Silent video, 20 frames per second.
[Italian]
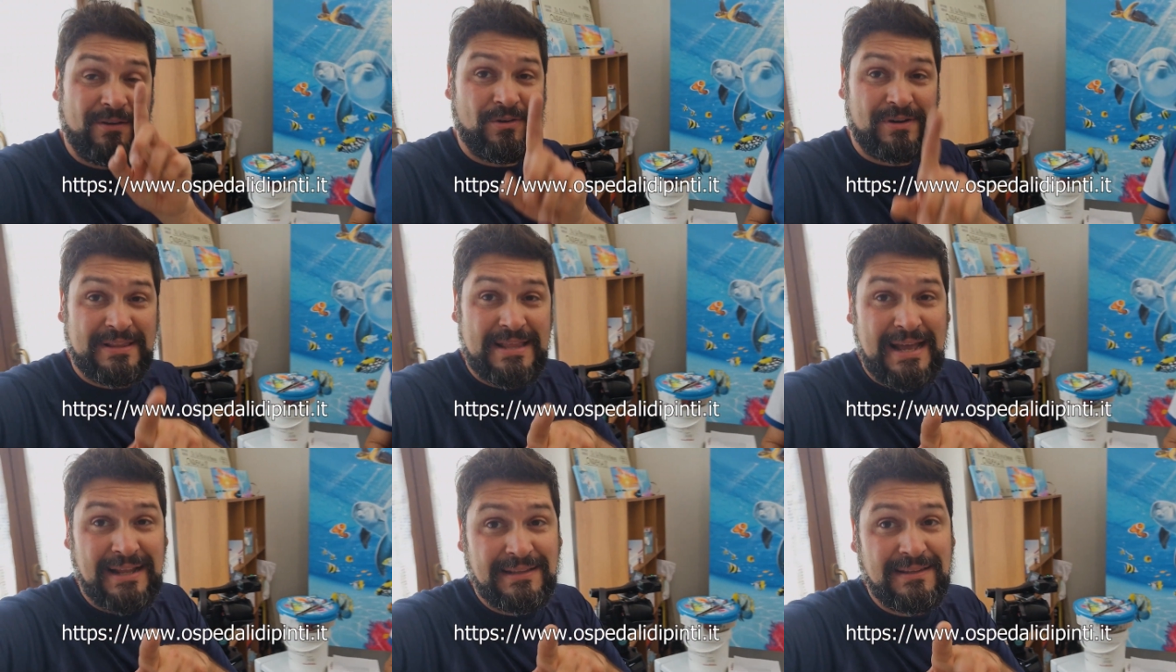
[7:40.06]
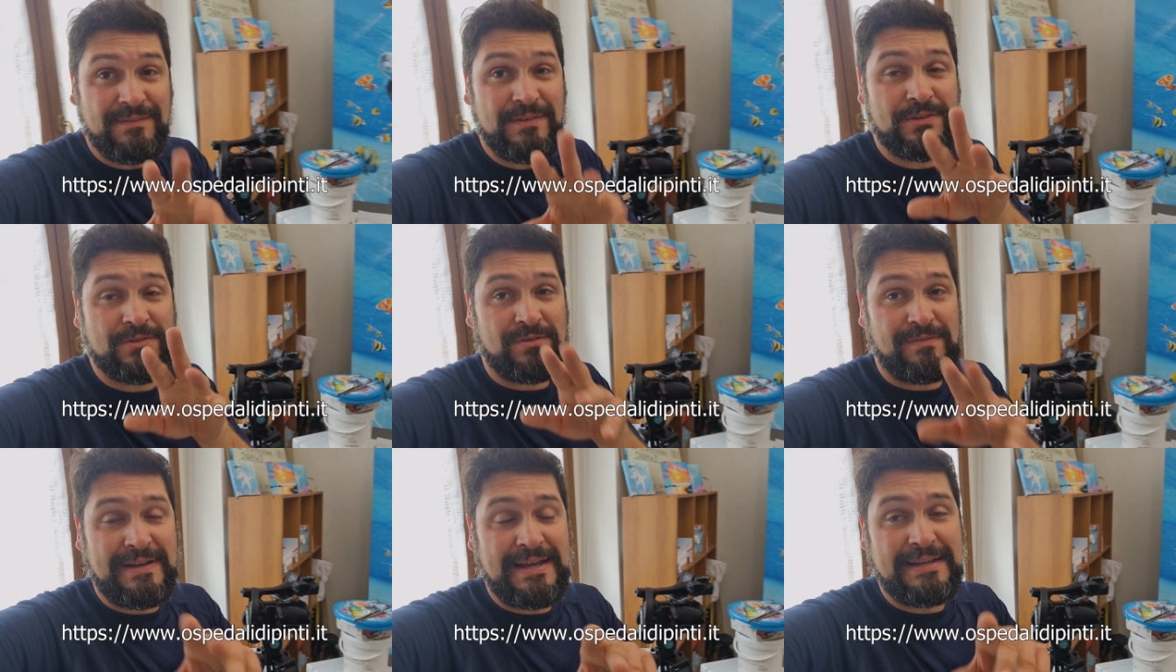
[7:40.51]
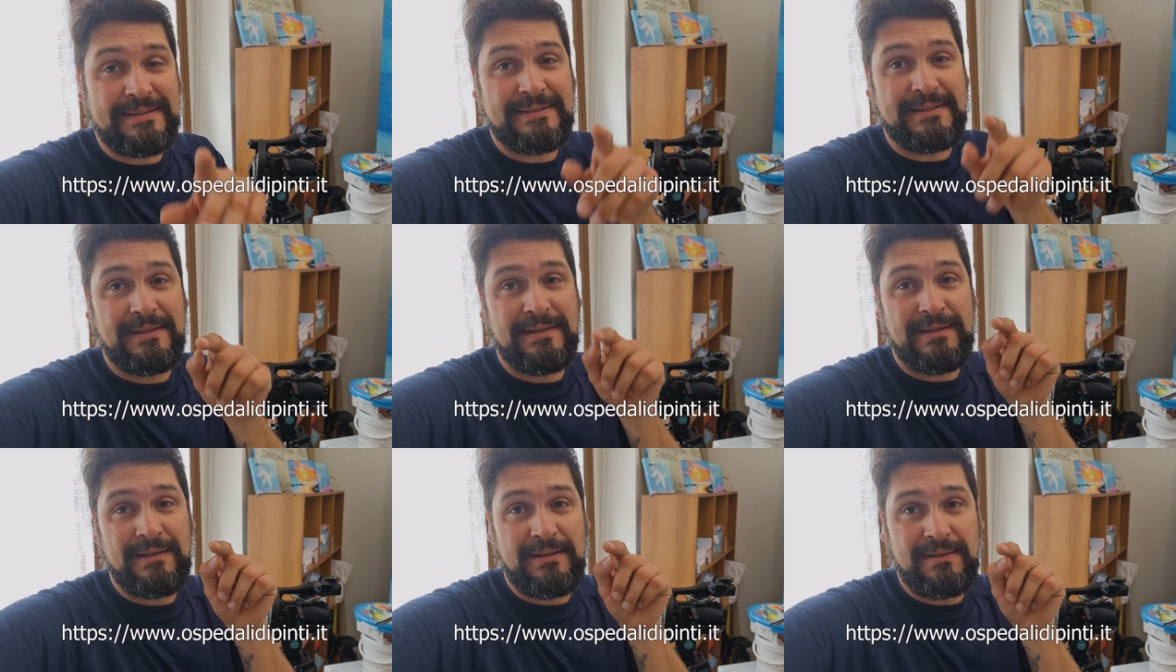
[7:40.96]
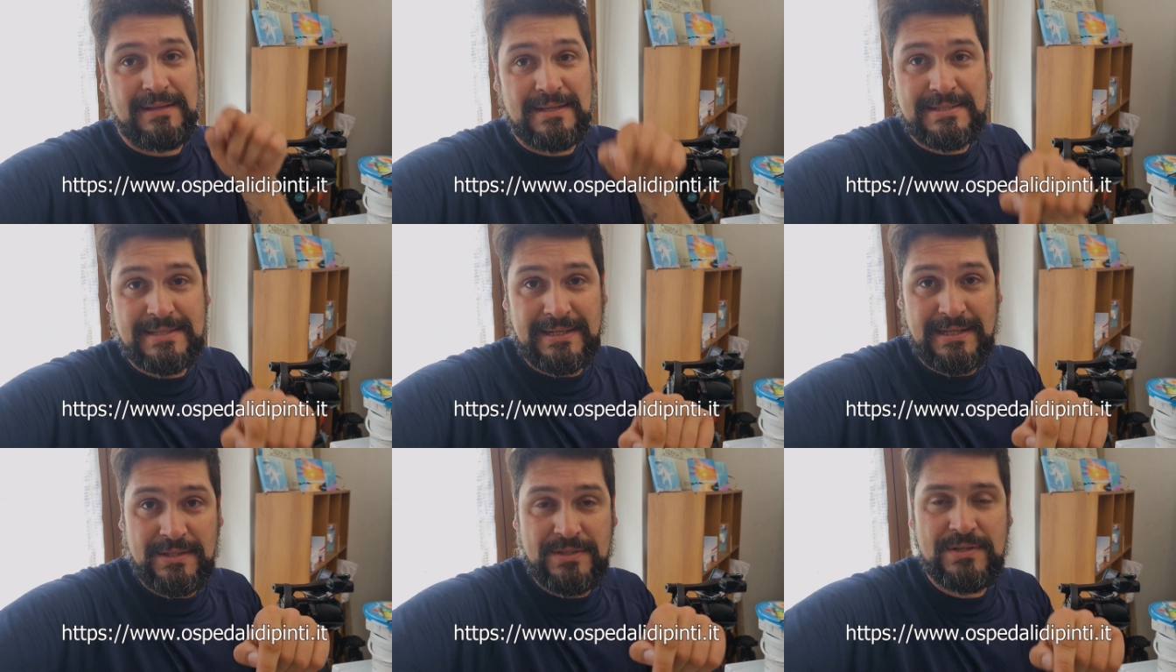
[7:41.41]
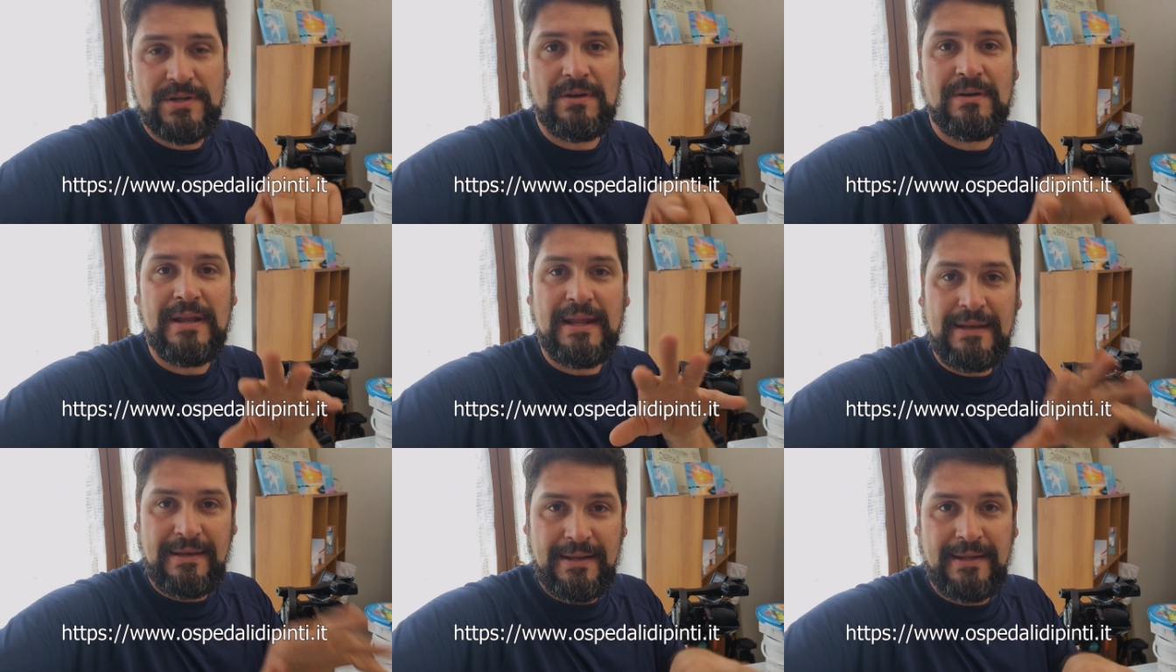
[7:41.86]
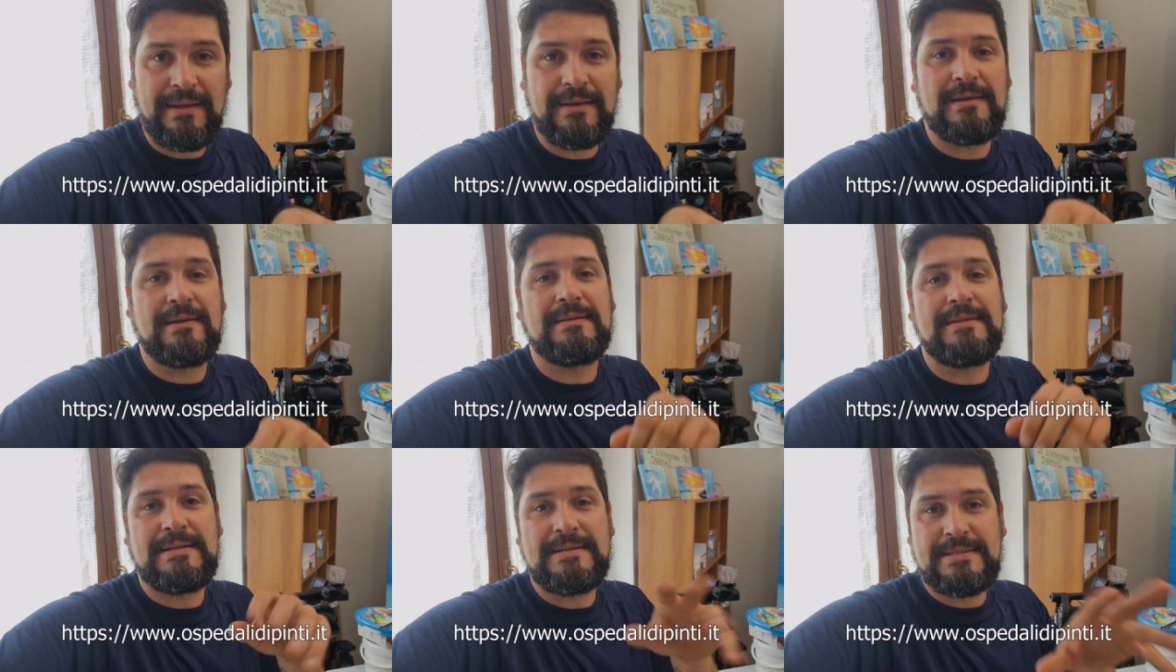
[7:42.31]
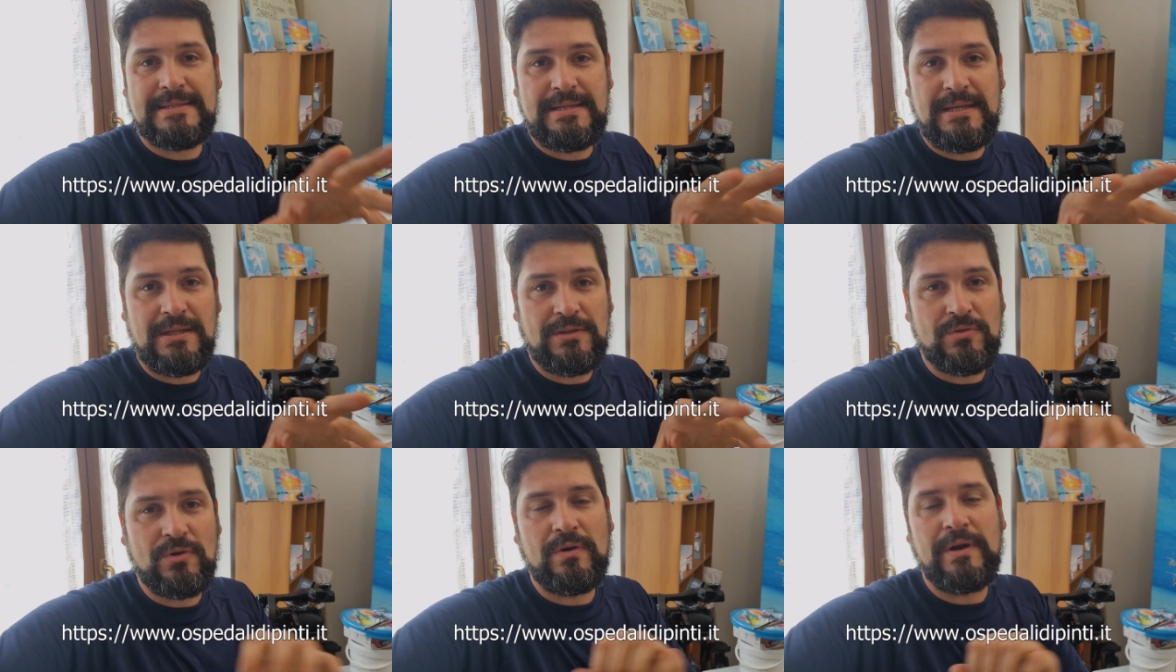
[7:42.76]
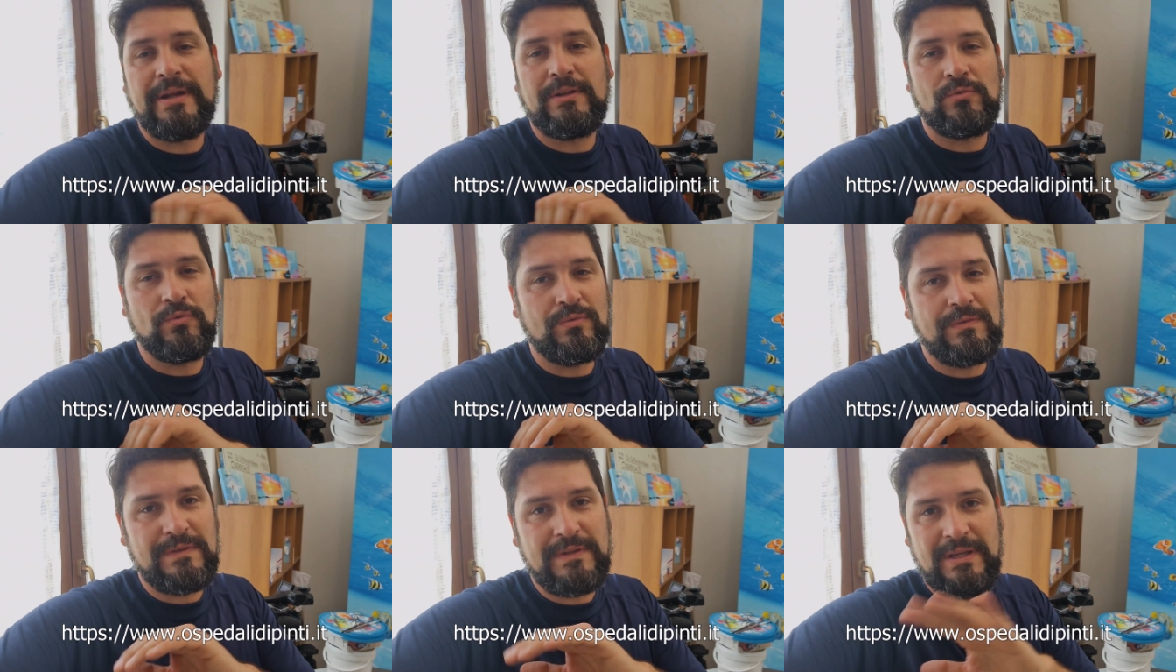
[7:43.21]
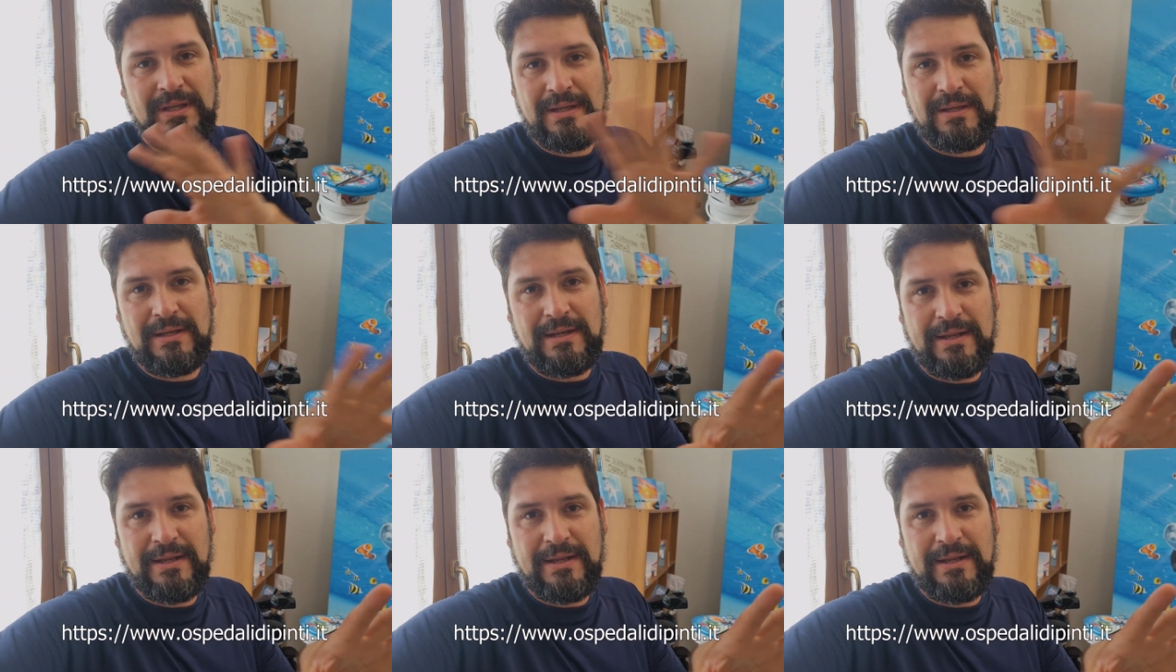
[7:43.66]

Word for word: ricordatevi trovate in descrizione il link del sito e tutti